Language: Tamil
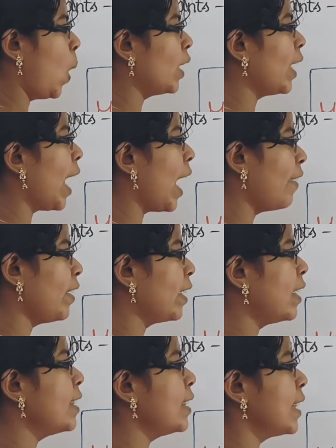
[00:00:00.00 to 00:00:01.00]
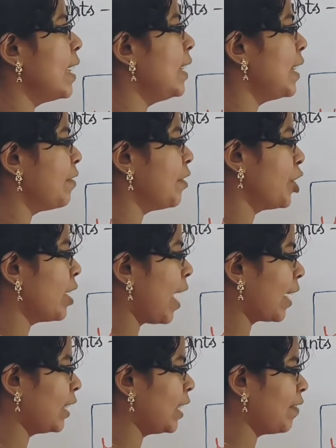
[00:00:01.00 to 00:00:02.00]
ஆர் ஹேவிங் அ செல் டிவிஷன்
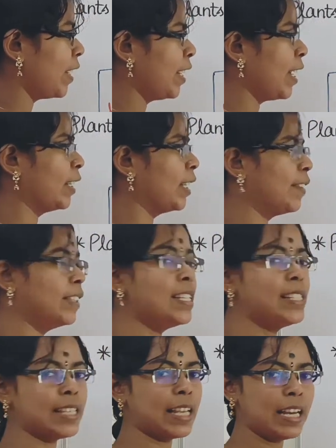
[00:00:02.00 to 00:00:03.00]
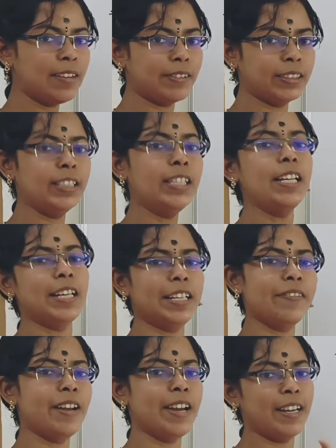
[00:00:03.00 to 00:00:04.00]
ஆக்டிவிட்டி அதாவது செல் வந்து
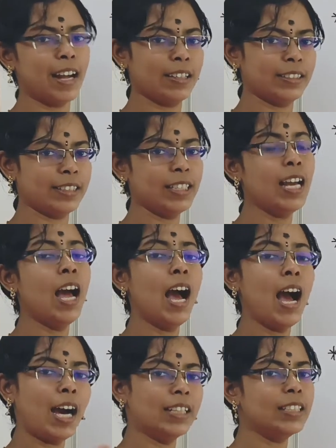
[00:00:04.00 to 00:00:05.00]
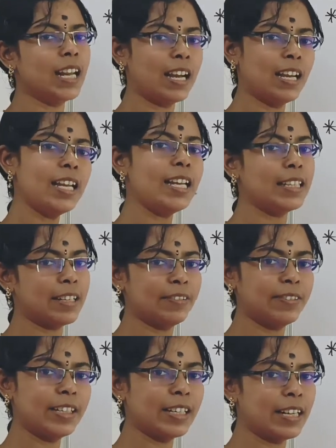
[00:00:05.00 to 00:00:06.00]
டிவைட் ஆகுது அதனால இந்த
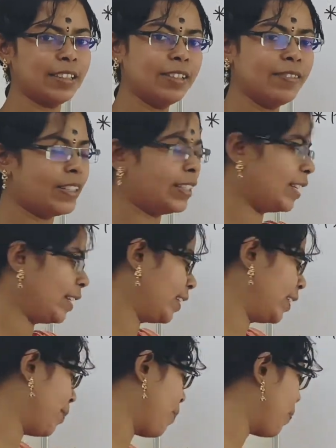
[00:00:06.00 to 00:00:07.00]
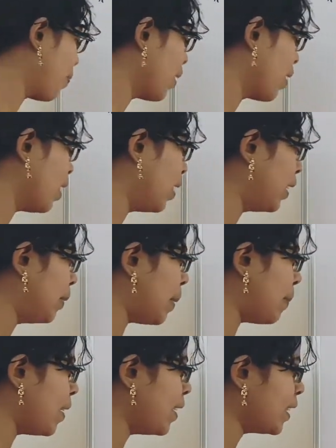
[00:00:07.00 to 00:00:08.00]
வேர்ட்லேருந்து வந்திருக்கு இந்த
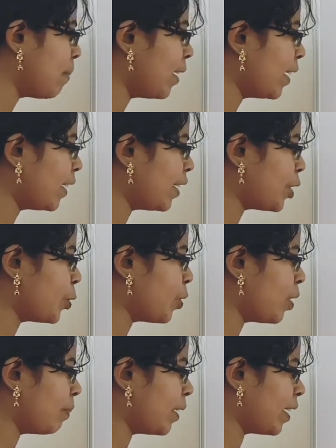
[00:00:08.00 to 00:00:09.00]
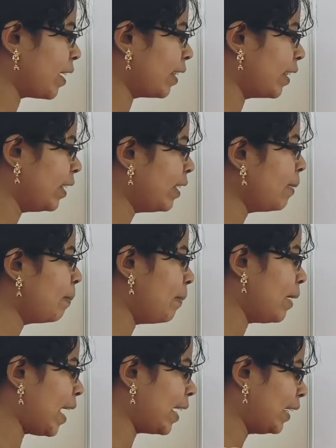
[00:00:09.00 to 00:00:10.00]
மெரிசமேட்டிக் டிஷ்யூ அப்படிங்கிறது
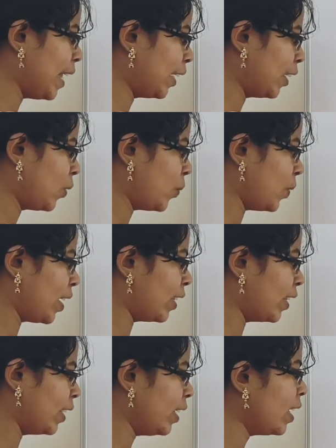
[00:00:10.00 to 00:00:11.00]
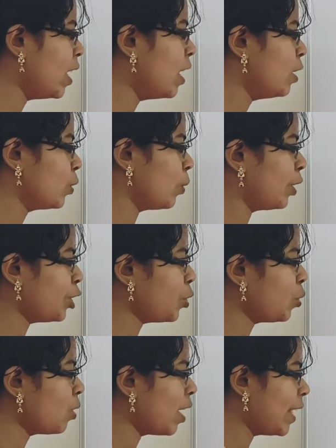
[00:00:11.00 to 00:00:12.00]
பிளான்ட்டில் இருக்கக்கூடியது ஸோ
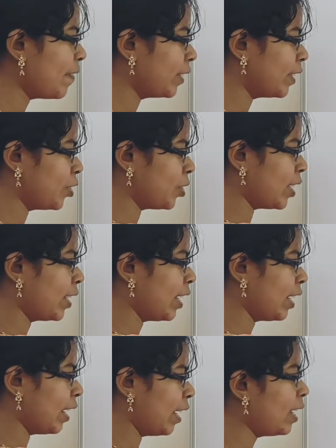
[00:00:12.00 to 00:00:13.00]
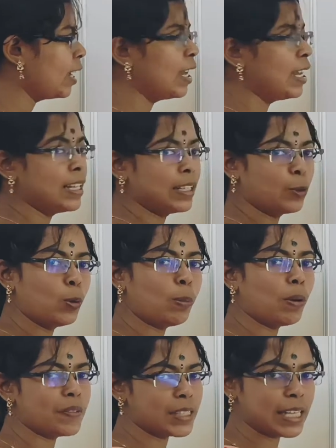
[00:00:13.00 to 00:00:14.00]
டிஷ்யூனாலே வந்து ஜென்ரலாக
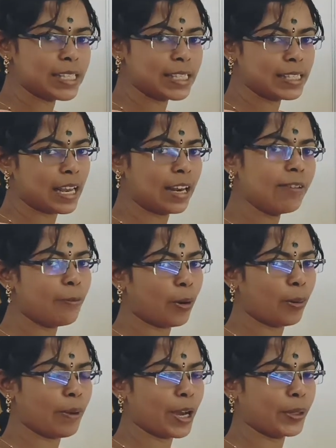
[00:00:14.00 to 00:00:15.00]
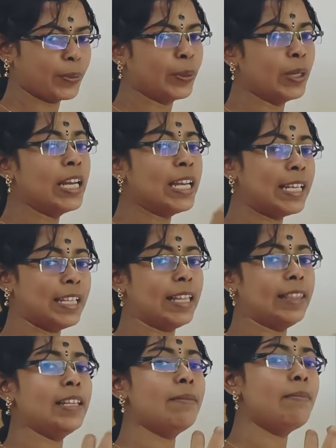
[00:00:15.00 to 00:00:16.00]
குரூப் ஆஃப் செல்ஸ்னால ஃபார்ம் ஆகிருக்கும் இது
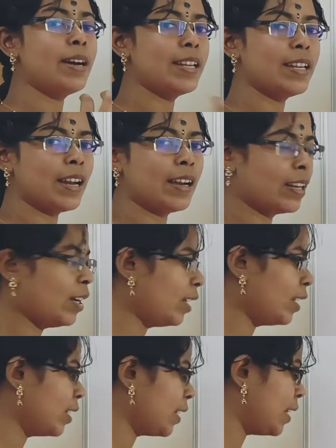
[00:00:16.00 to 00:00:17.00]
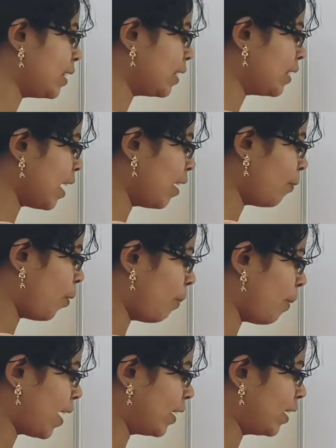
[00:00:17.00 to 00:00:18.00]
எந்த மாதிரியான செல்ஸ்னால
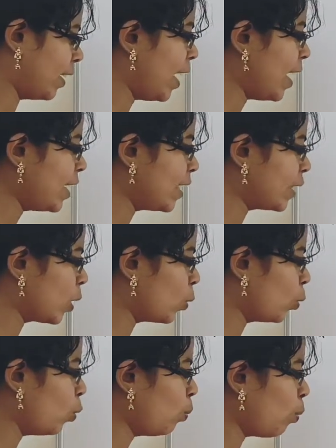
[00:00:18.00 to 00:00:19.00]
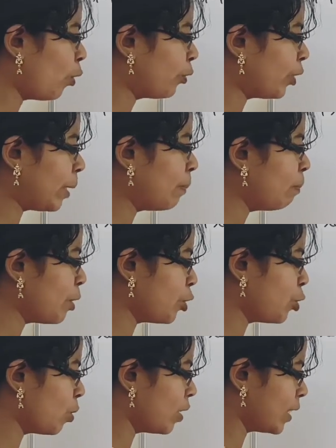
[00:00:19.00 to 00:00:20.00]
ஃபார்ம் ஆகிருக்குன்னா இட் இஸ் அ குரூப் ஆஃப்
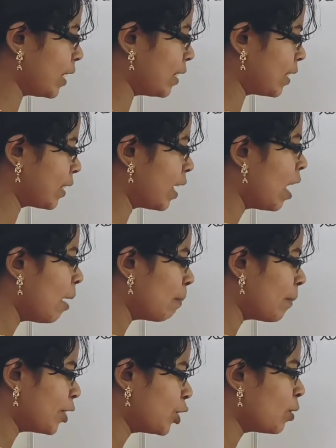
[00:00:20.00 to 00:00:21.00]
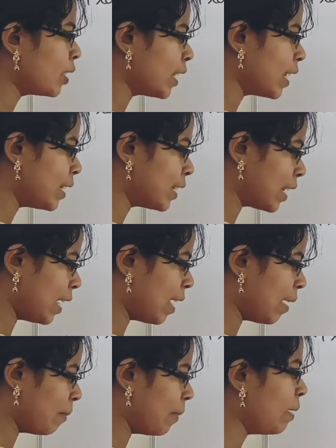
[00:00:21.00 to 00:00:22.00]
இம்மெச்சூர் செல்ஸ் மெச்சூர் செல்ஸ்
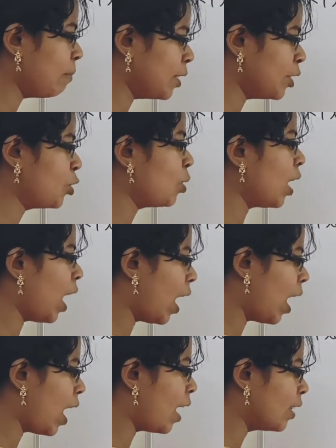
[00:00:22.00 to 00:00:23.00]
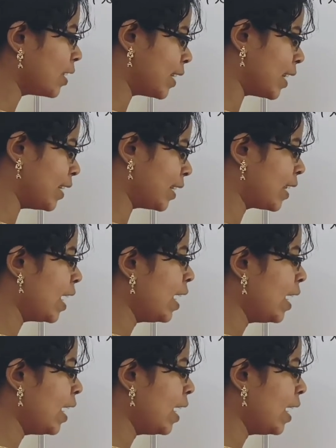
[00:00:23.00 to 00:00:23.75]
இல்லாமல் மெச்சூர் ஆகாத செல்ஸ்